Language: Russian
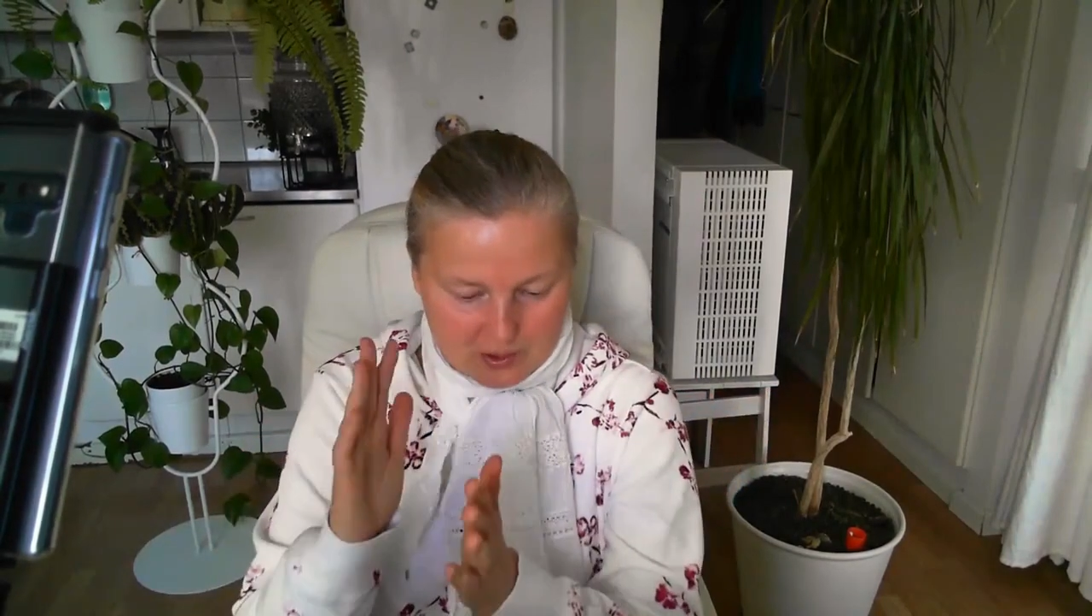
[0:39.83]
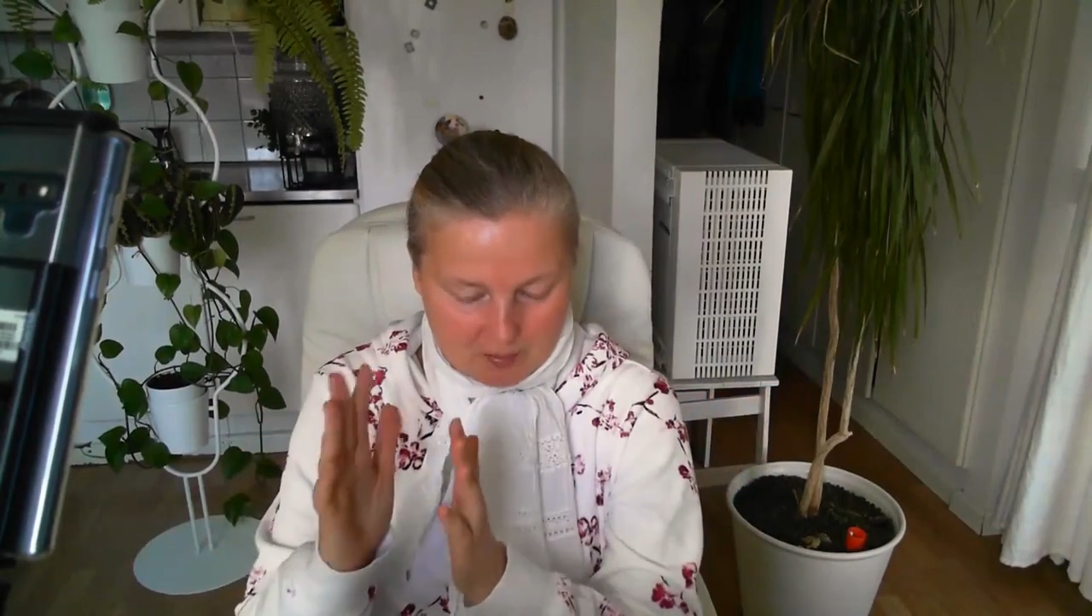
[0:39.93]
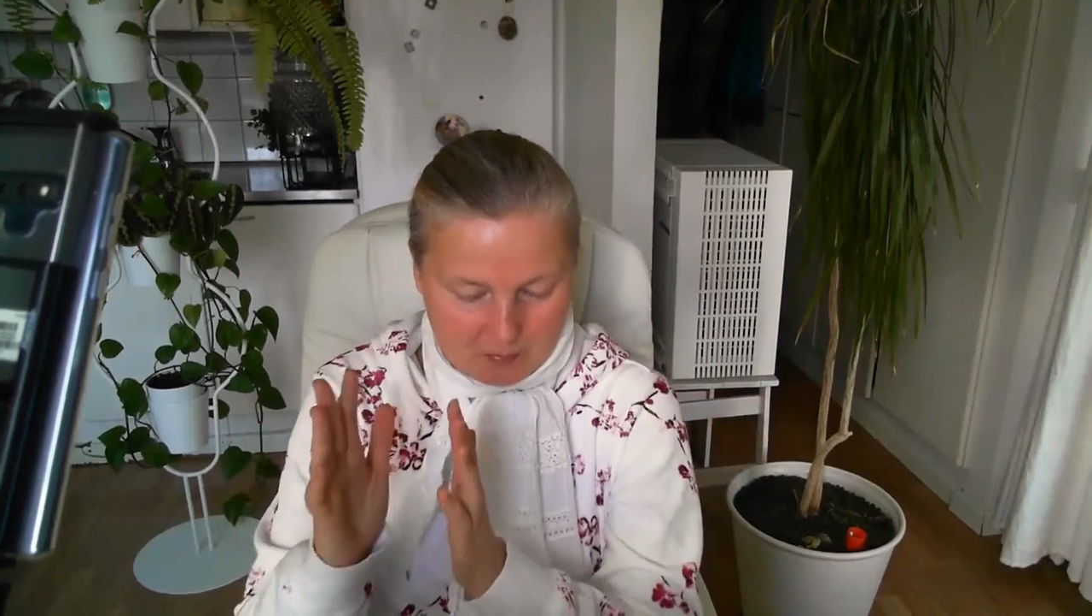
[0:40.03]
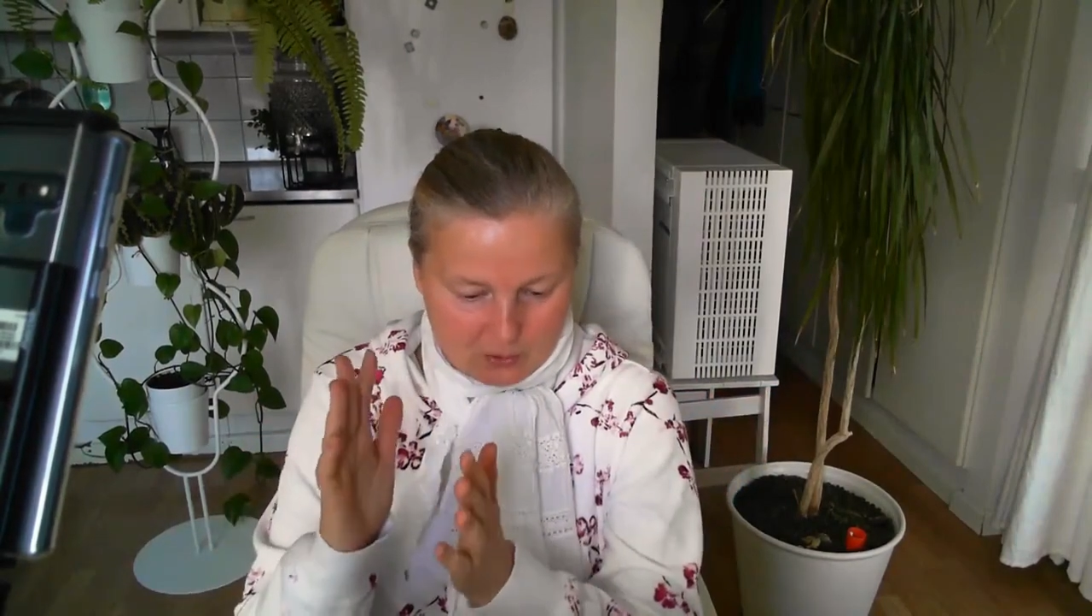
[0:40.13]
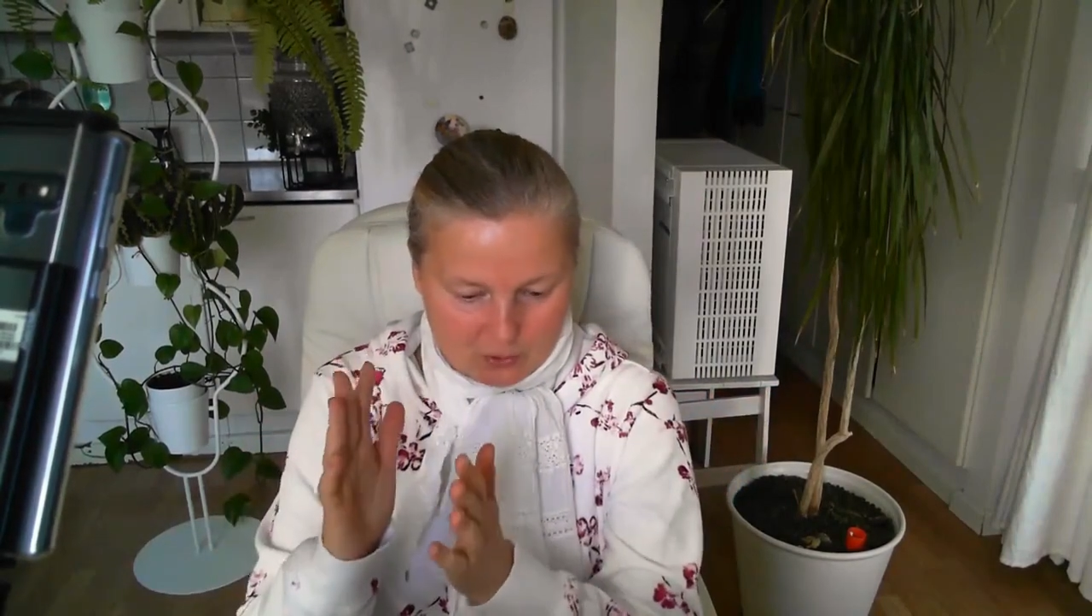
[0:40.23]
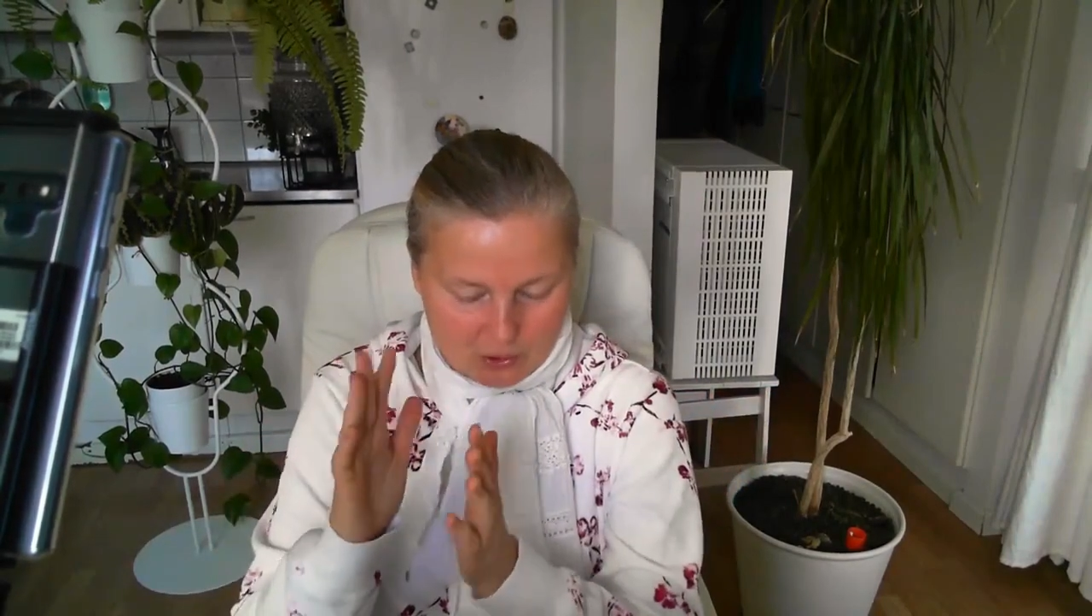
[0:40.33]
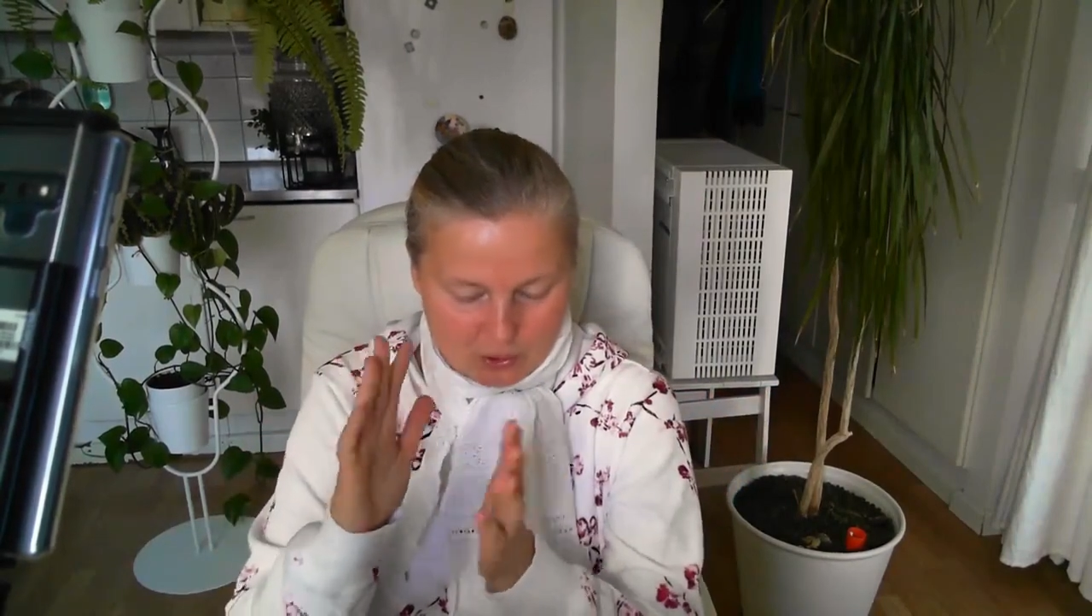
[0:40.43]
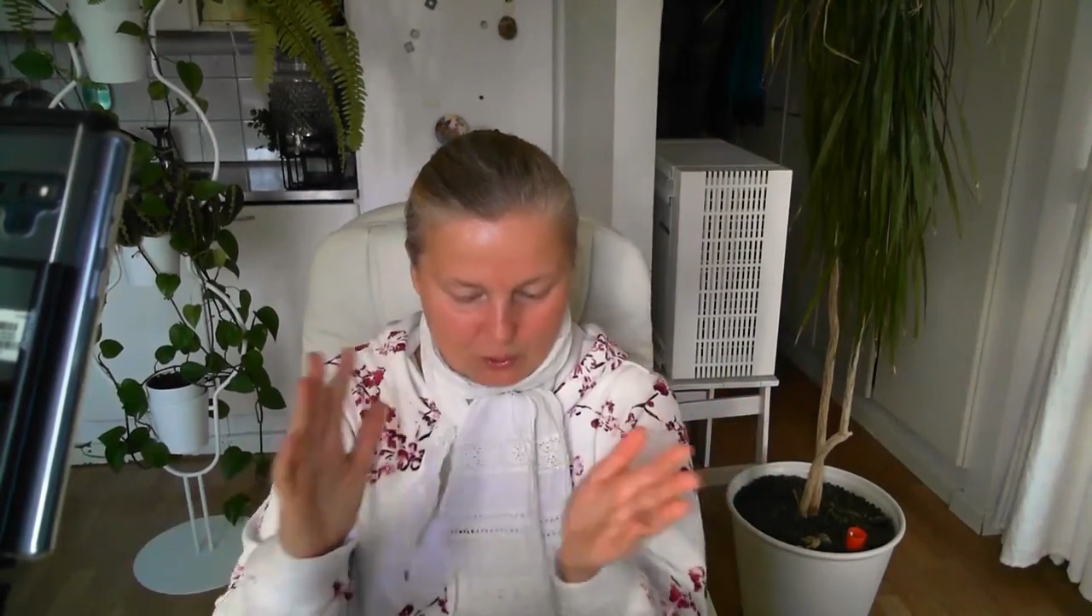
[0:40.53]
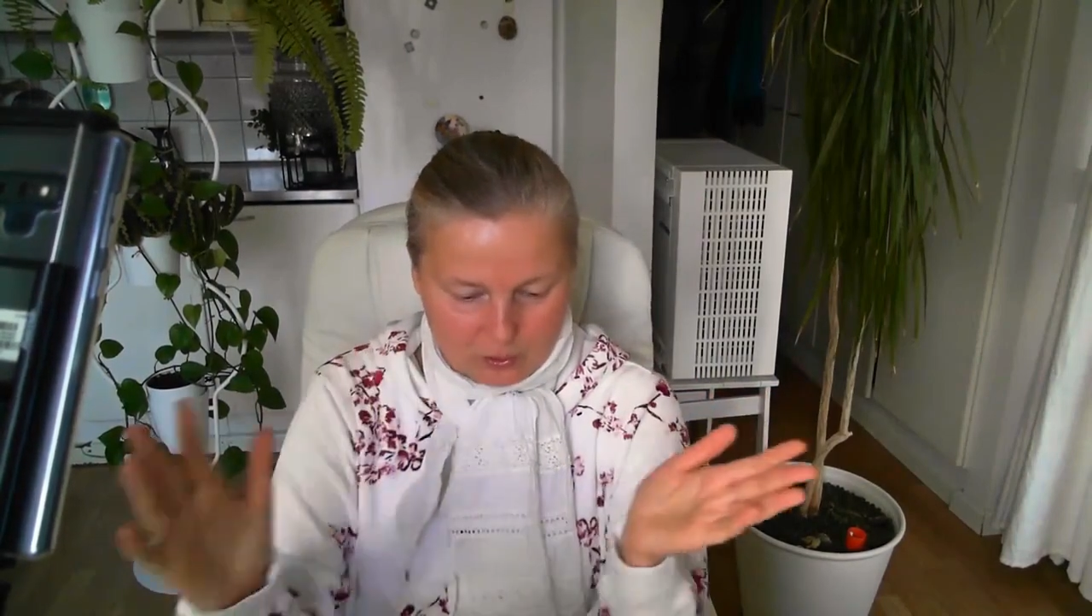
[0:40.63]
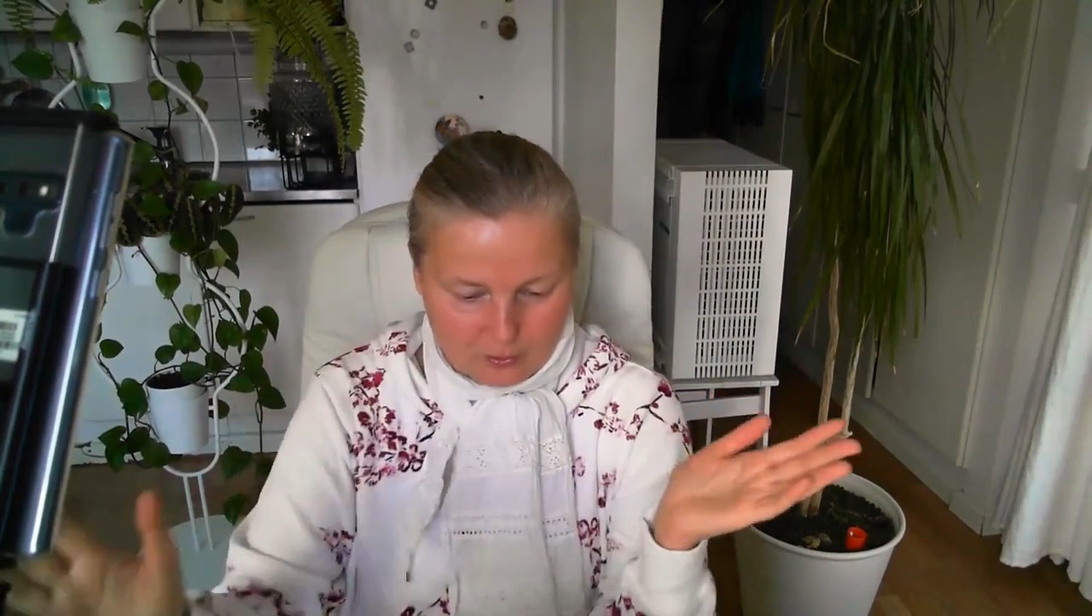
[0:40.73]
диапазон
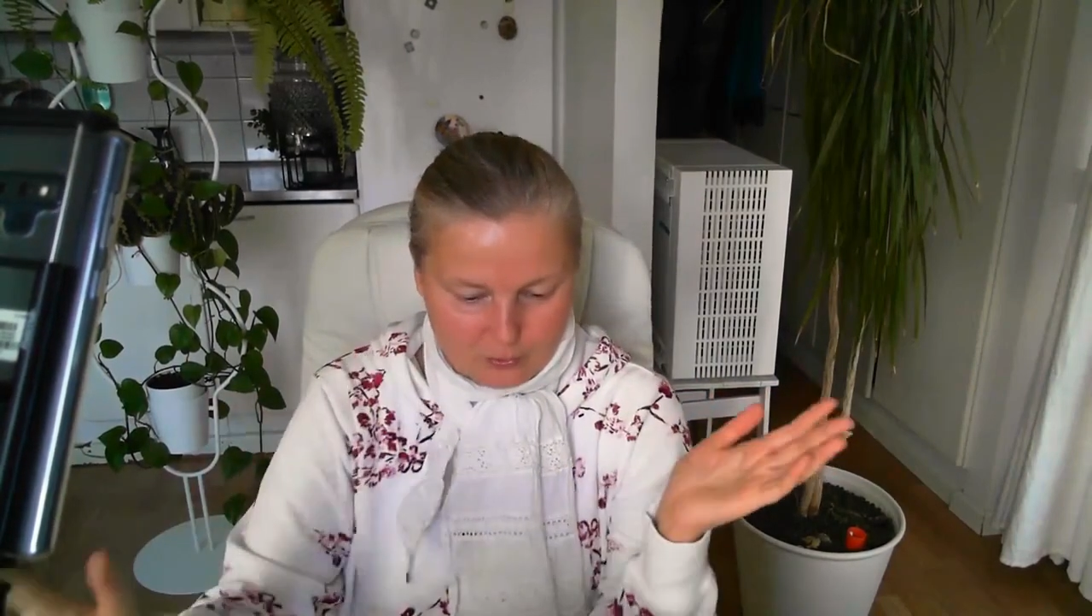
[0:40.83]
частот